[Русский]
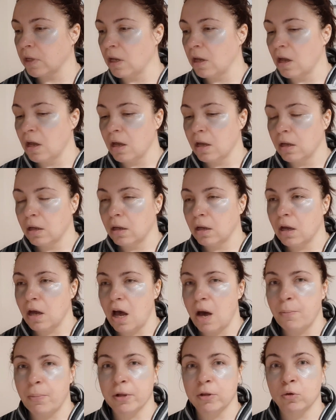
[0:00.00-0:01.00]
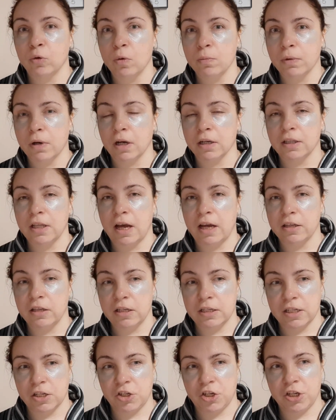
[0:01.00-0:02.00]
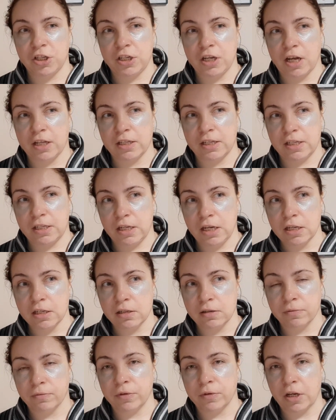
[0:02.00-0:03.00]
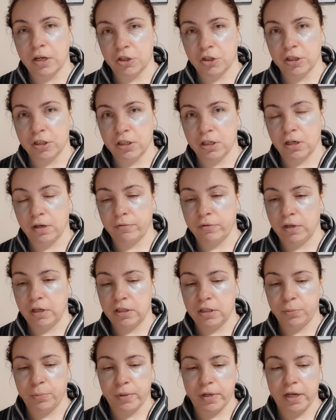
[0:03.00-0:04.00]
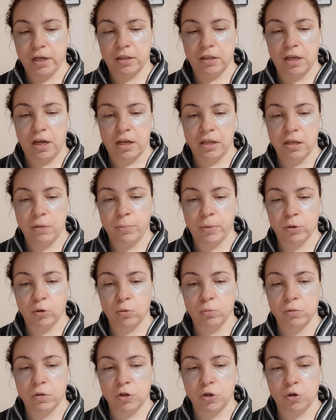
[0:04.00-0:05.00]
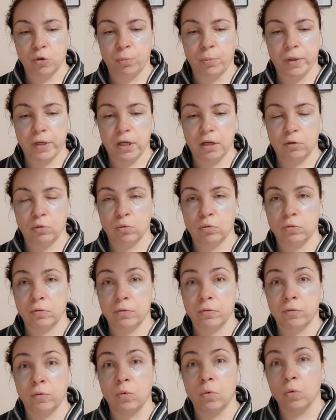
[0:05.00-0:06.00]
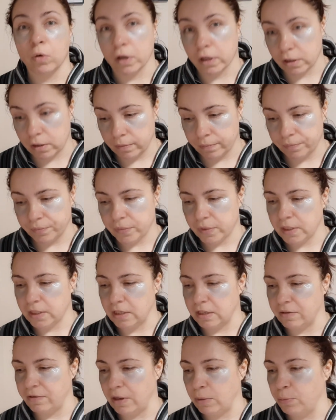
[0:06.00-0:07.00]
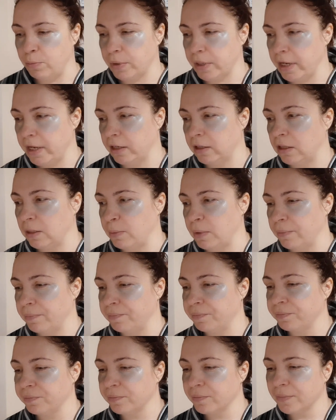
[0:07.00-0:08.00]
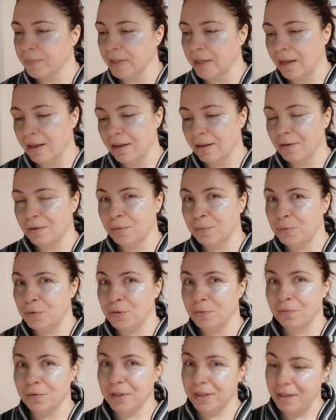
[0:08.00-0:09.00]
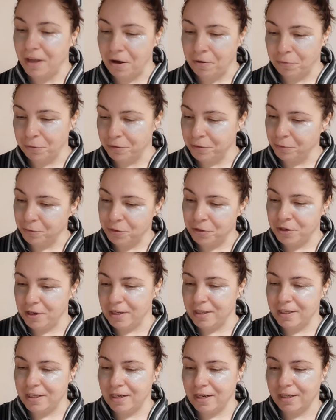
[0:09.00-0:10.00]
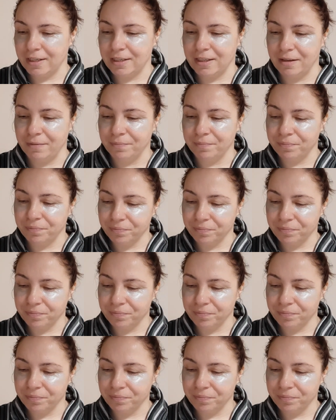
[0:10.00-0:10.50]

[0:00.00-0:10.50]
Потом еще а потом, когда они защитят здесь, в нашей деревне, эти проекты, они потом еще поедут в город со своими проектами. В общем, вот так вот. Очень интересно.